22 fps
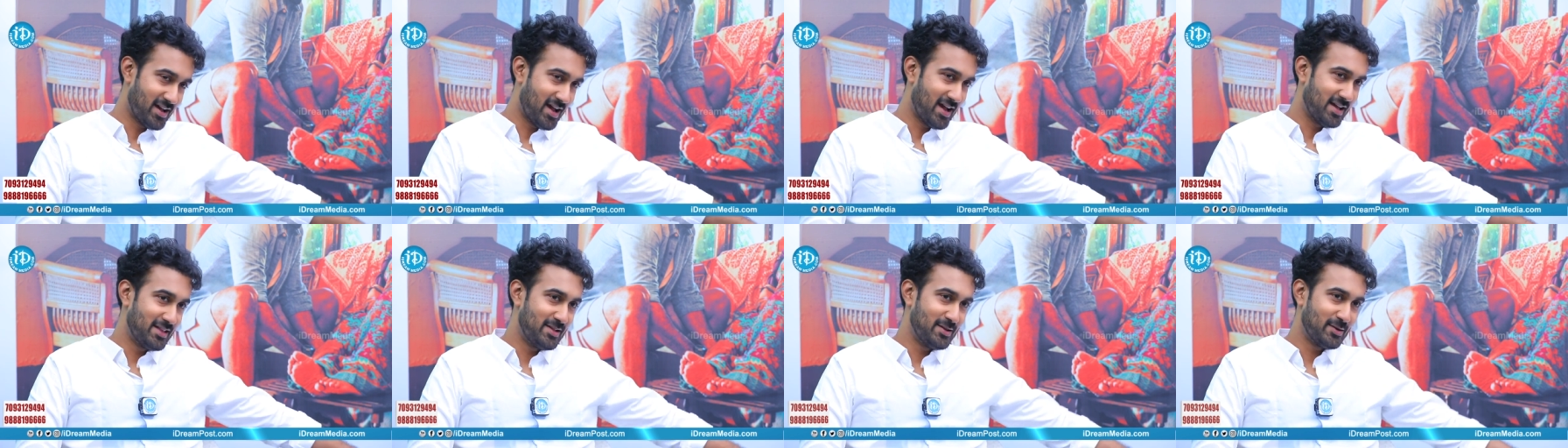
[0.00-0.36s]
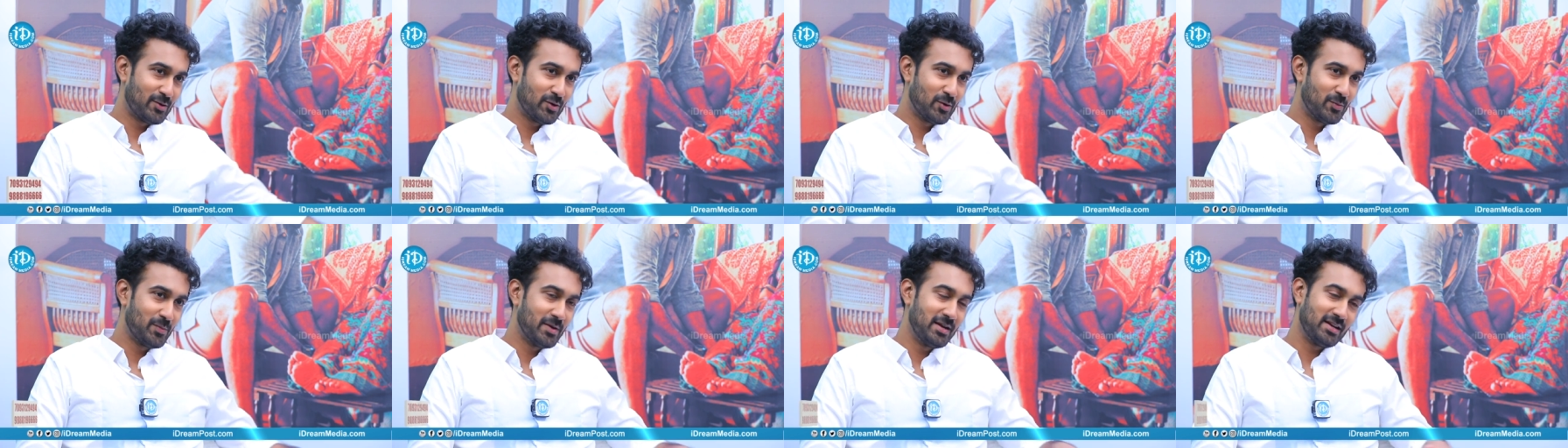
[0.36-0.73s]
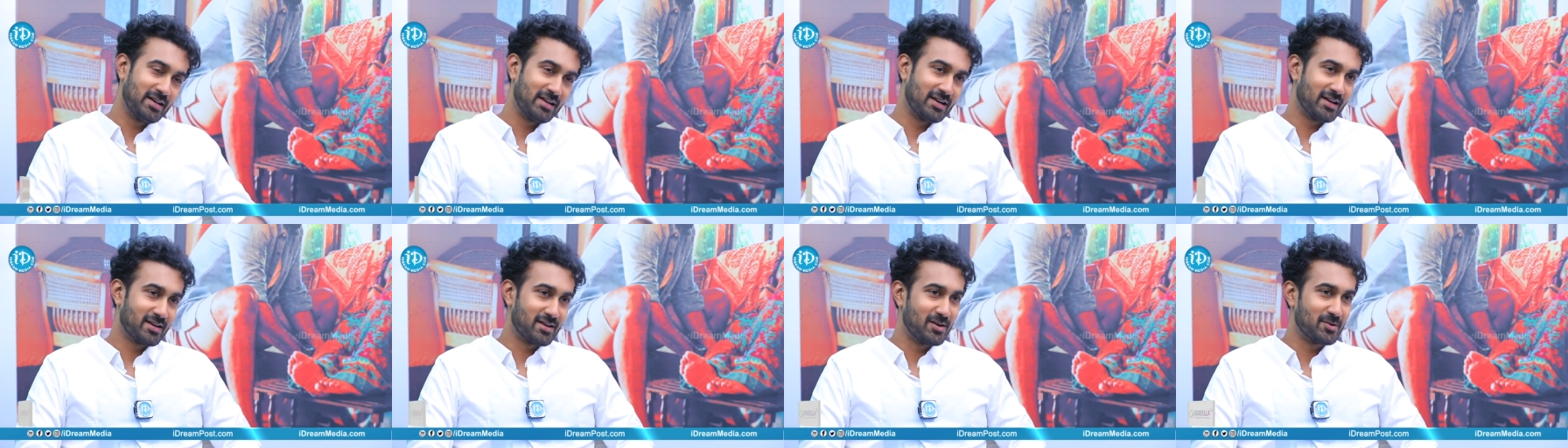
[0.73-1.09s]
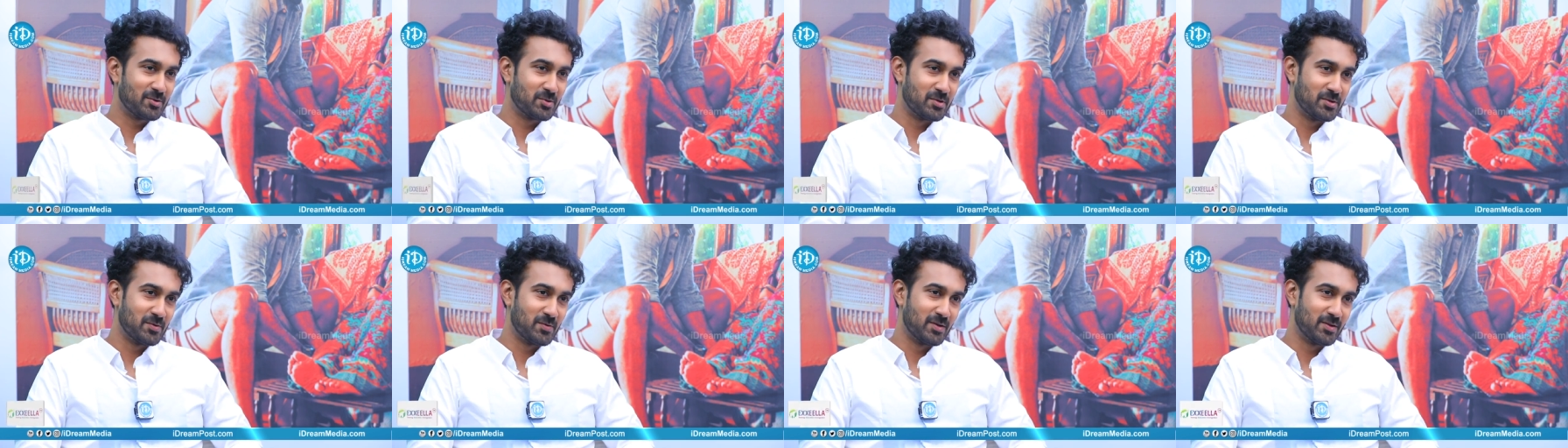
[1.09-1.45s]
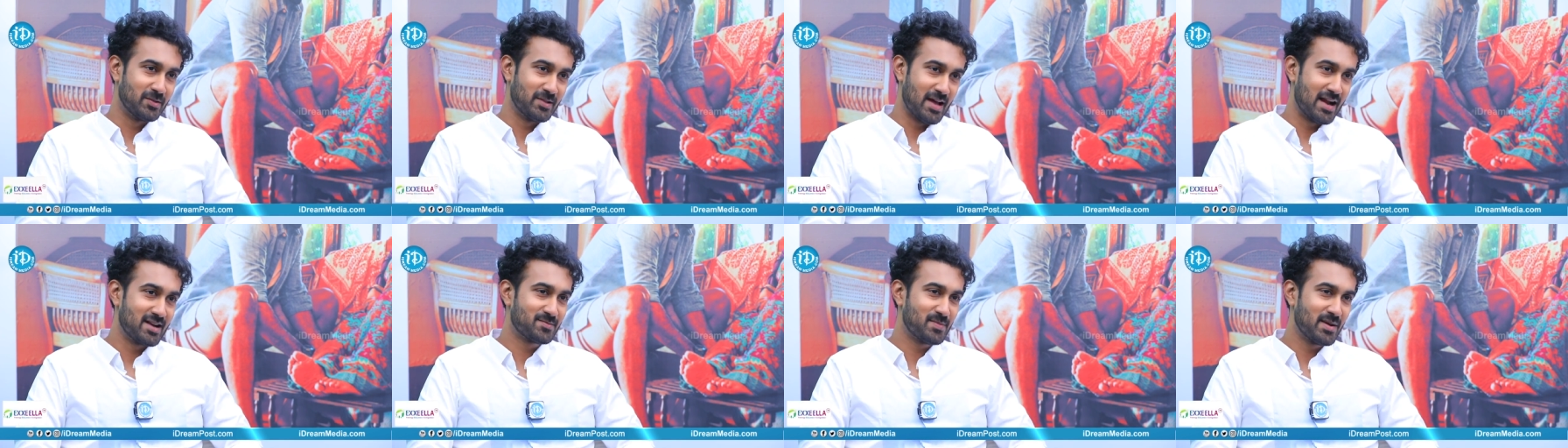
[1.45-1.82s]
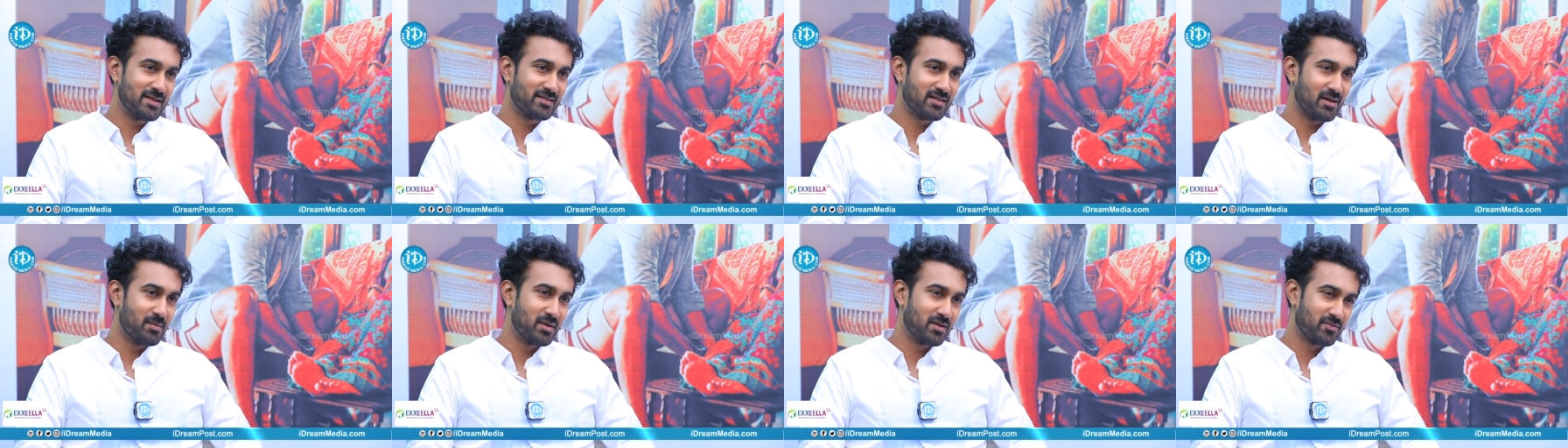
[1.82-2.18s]
ఐదింట్లో వెళ్ళి క్రికెట్ ఆడుకునే వాళ్ళు దాట్స్ మై
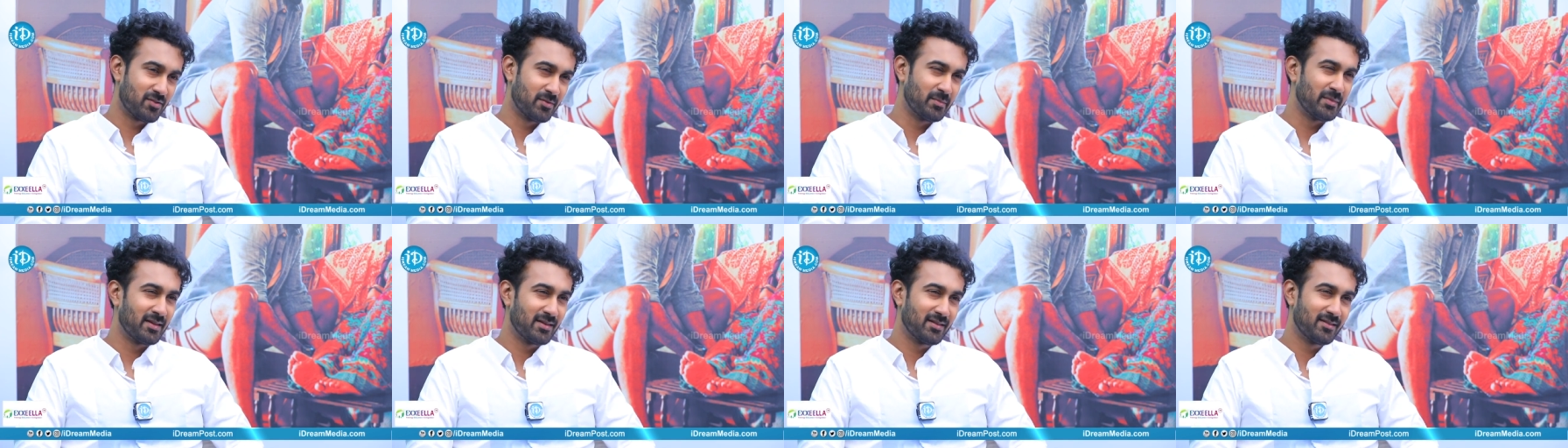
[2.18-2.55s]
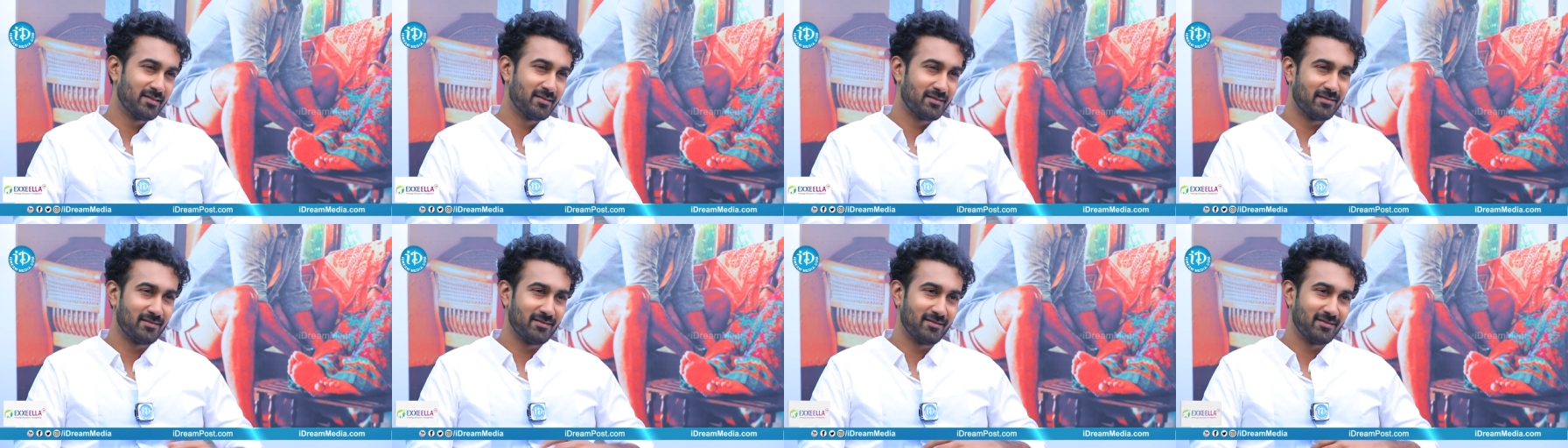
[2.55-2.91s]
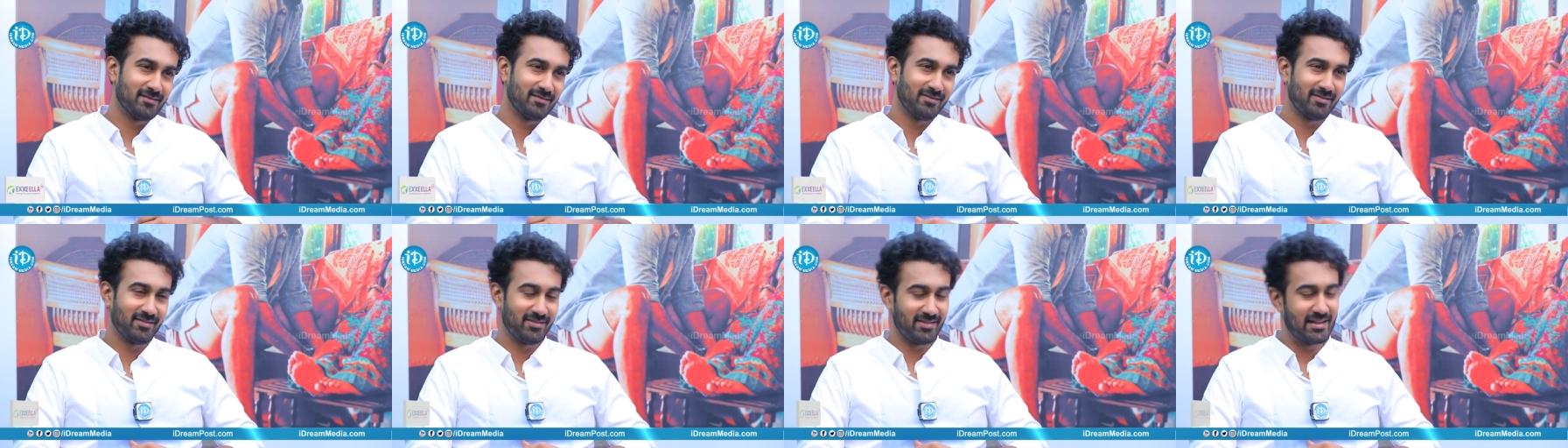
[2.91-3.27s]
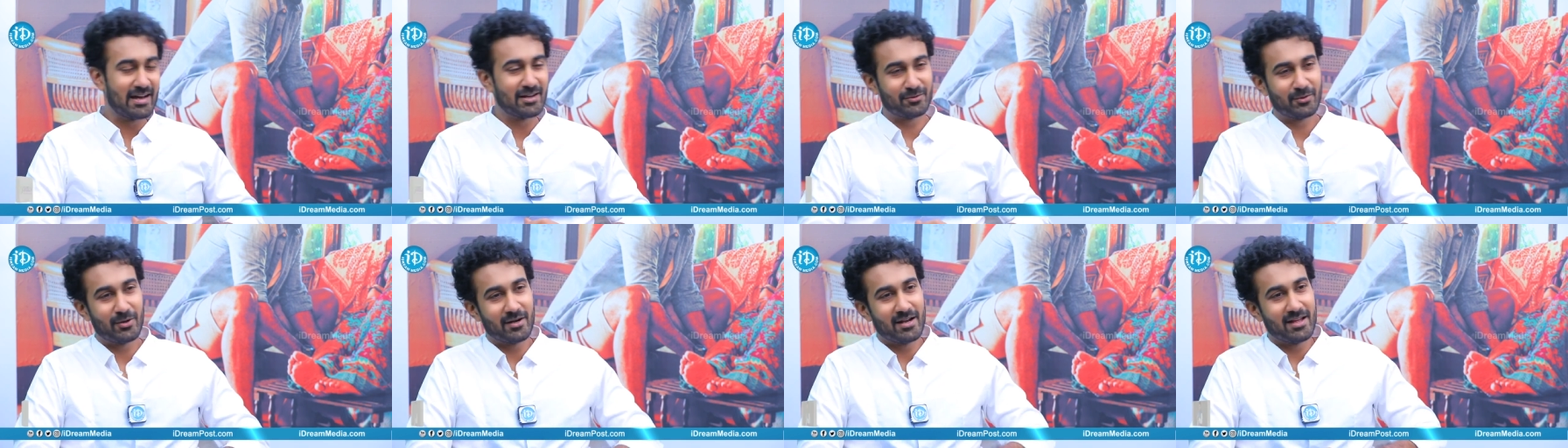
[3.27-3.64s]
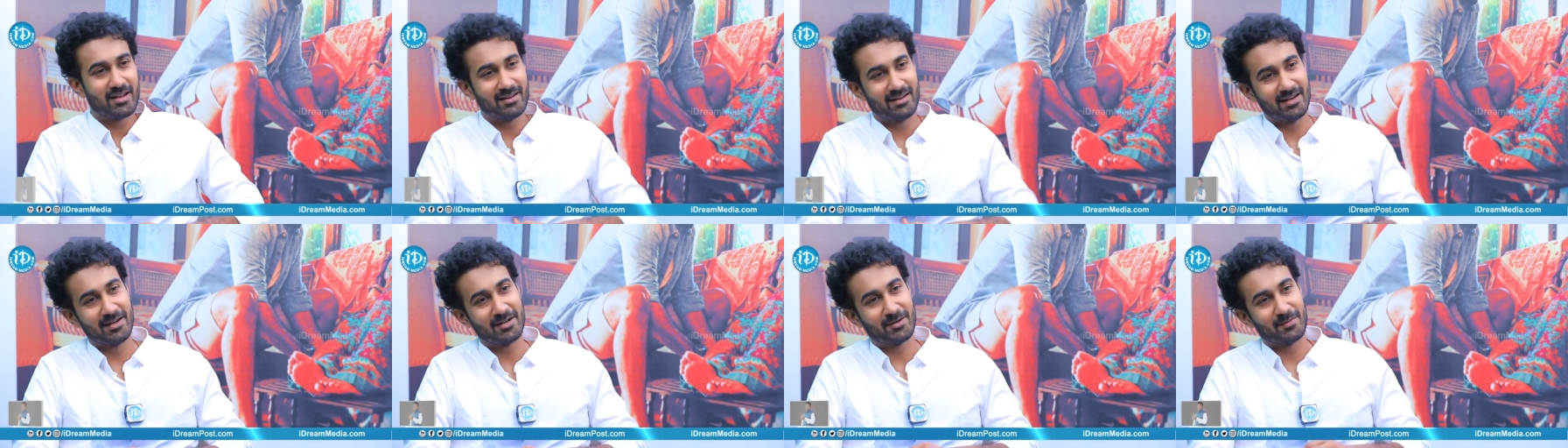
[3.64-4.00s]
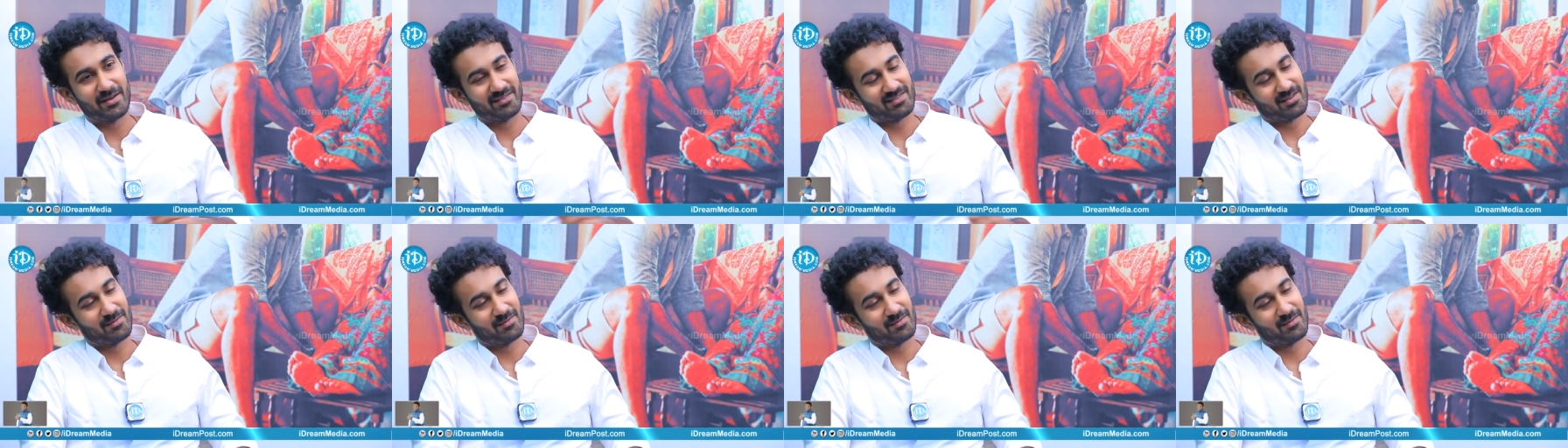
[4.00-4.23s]
సమ్మర్ ఫర్ మీ దాట్స్ వాట్ ఐ రిలేట్ మై